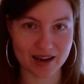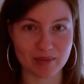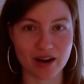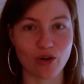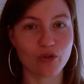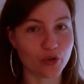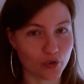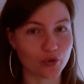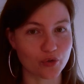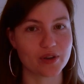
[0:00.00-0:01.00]
einmal auch
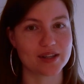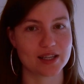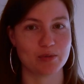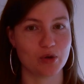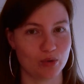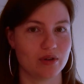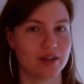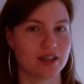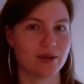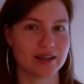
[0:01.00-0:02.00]
45 Minuten
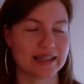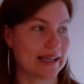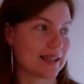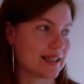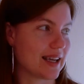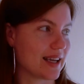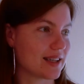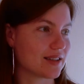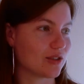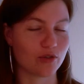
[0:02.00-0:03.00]
gedauert. Da dachte ich
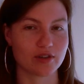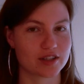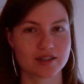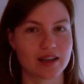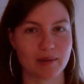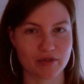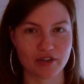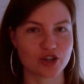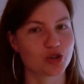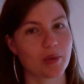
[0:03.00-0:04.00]
echt, irgendwas habe ich
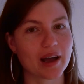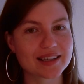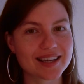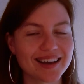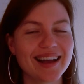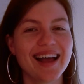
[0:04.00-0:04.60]
falsch gemacht.